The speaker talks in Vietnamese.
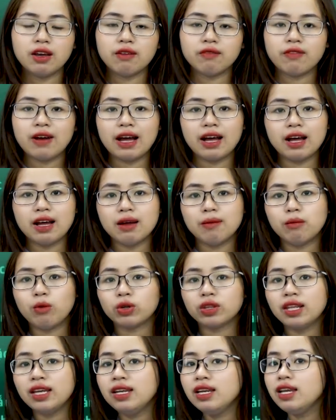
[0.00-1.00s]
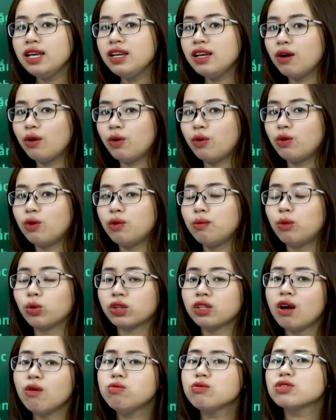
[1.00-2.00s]
và một tín hiệu,
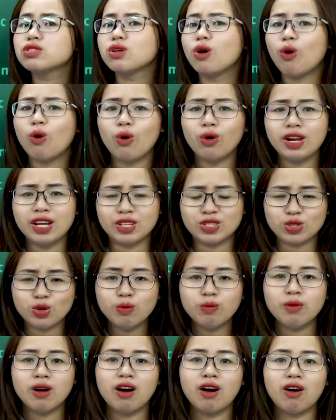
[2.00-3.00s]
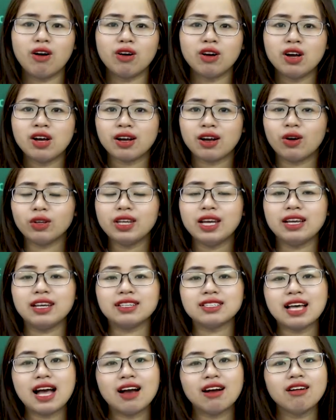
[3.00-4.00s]
một thông số để giúp họ có
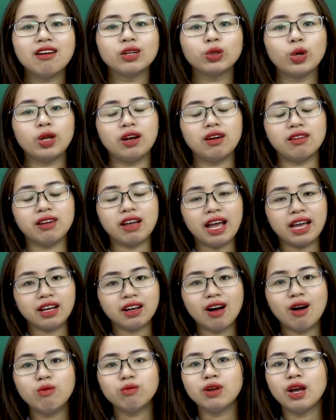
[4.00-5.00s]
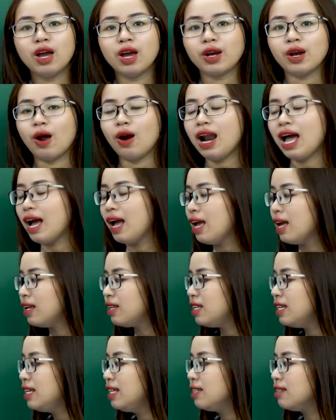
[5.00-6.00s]
thể ra khơi thuận lợi hay không, đó là
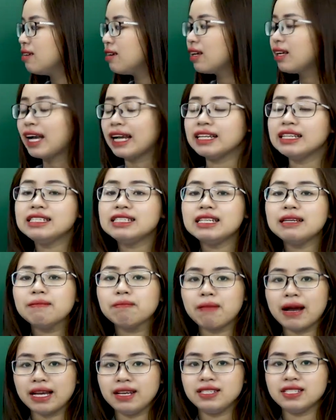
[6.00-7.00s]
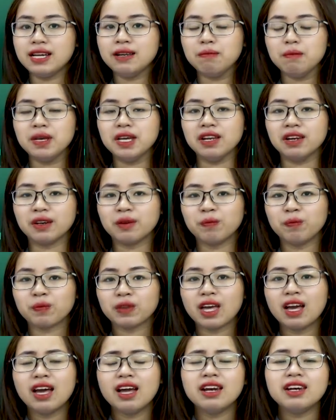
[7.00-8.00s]
nhìn những cánh chim bay trên biển.
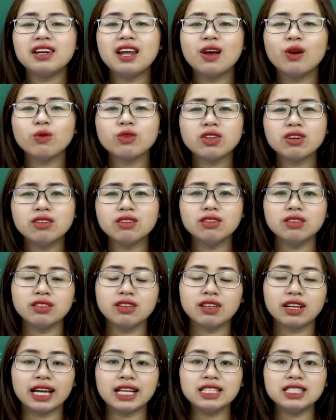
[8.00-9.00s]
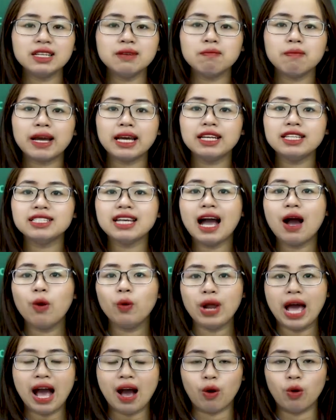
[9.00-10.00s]
Nếu như những cánh chim bay trao
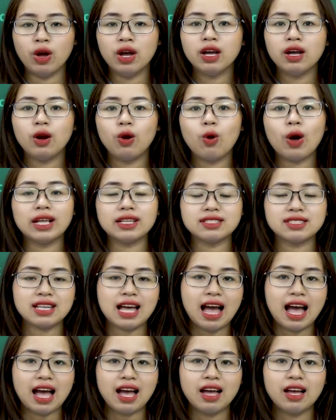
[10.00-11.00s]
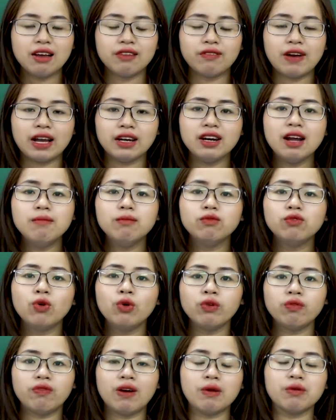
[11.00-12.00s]
đảo, loạn xạ và đâm
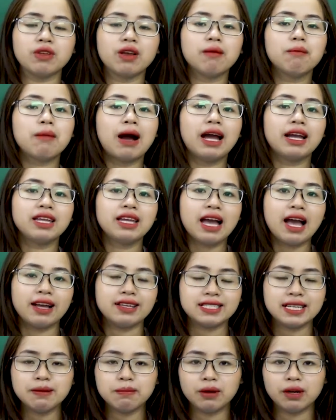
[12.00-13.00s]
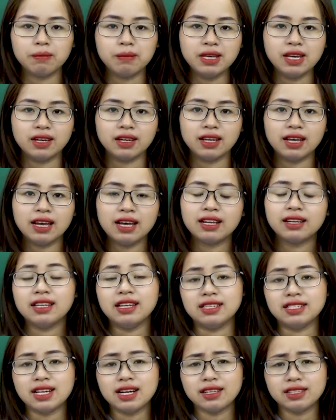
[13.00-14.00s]
bút vào những mái nhà trên bờ biển
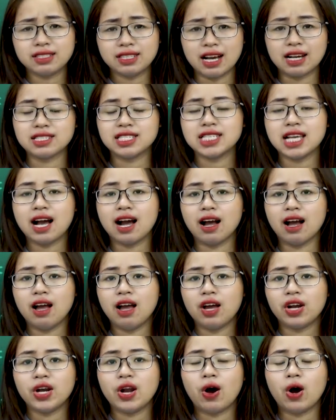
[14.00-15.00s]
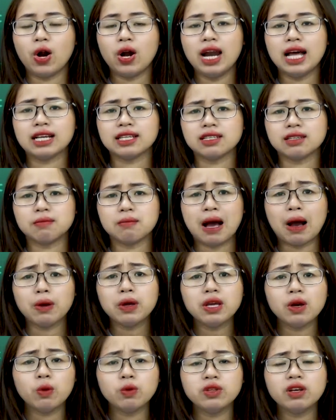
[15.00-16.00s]
thì chắc chắn rằng đó là báo
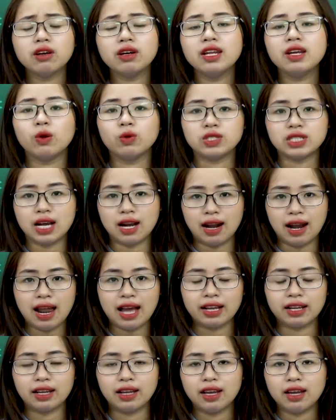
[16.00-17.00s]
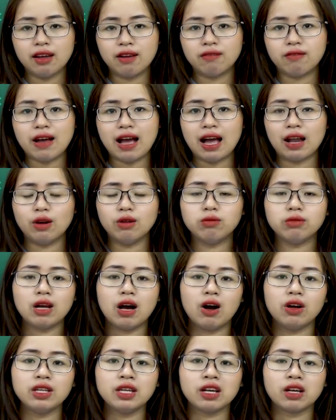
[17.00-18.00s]
hiệu những điều chẳng lành, và lúc
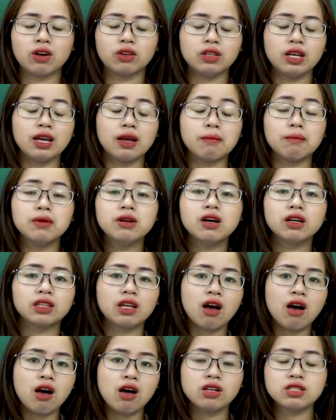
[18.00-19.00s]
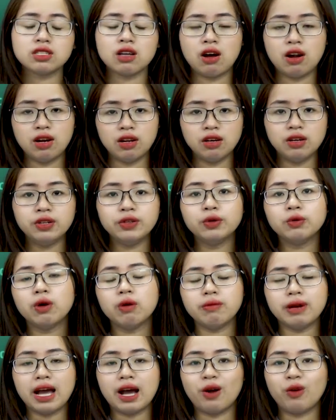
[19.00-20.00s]
đó thì có thể mưa to, gió lớn, đúng
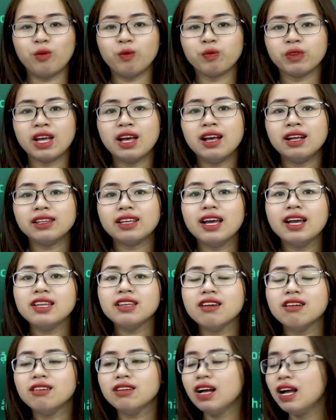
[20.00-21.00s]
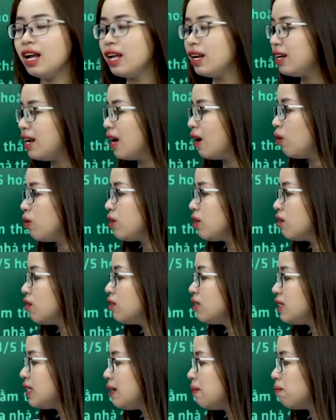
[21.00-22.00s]
không nào? Thế nhưng nếu
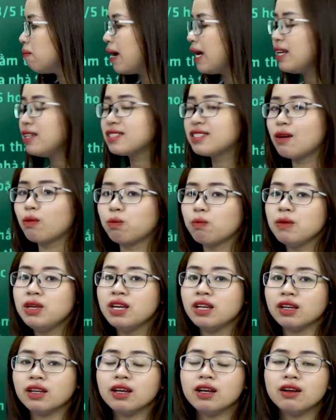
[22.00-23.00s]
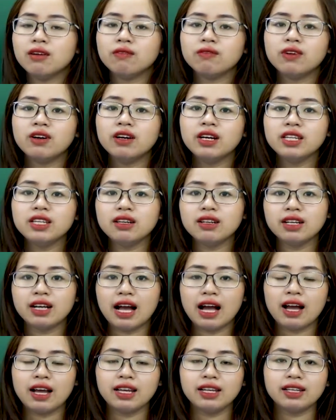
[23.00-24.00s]
như chim bay dọc biển với những
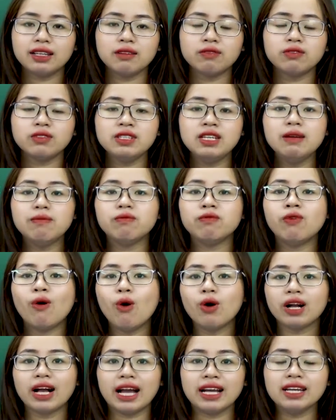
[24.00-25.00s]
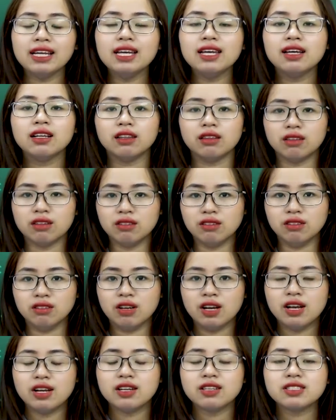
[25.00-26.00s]
cái nhịp vỗ cánh hiền từ,
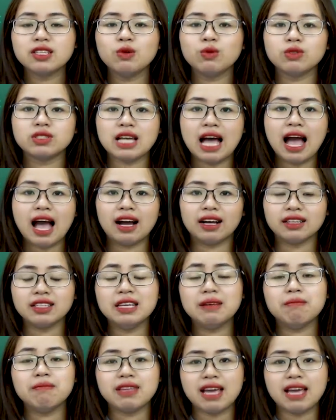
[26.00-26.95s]
dịu dàng, nhịp